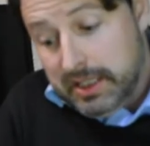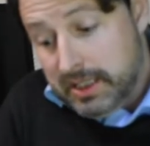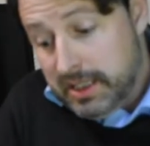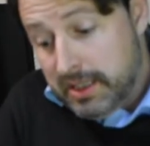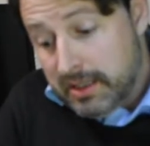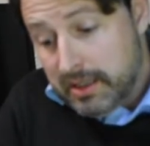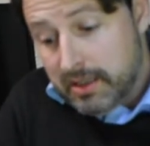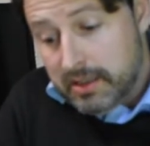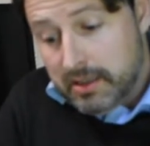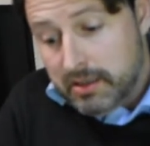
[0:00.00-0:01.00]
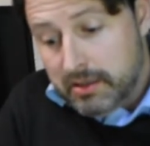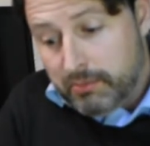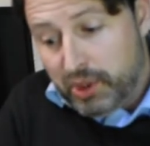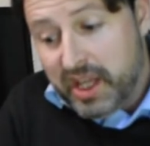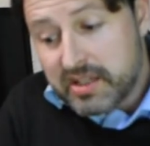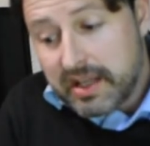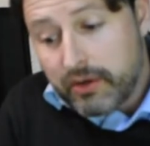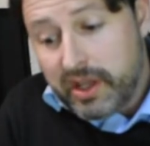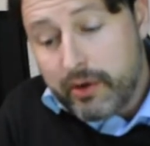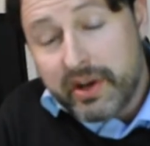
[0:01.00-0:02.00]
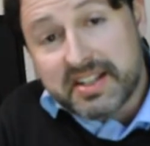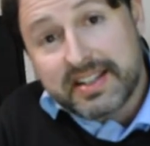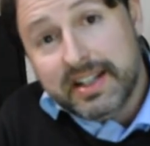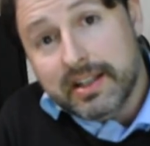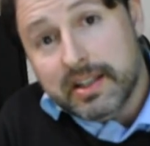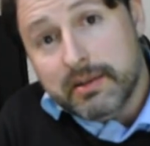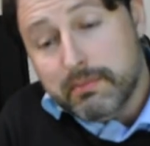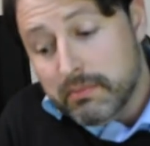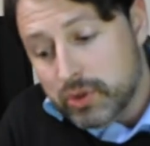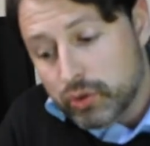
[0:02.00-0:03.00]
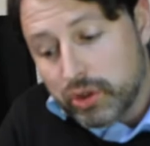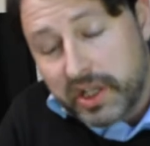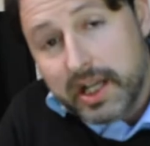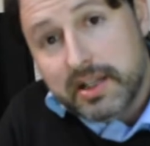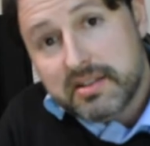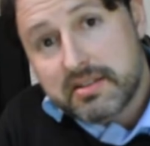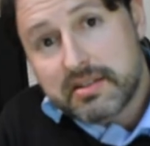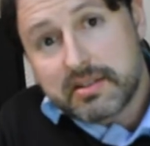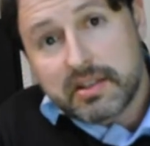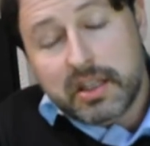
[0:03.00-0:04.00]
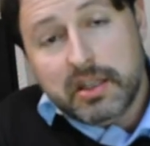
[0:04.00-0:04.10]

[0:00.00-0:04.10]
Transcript: Y voy a desarrollar una serie de tutoriales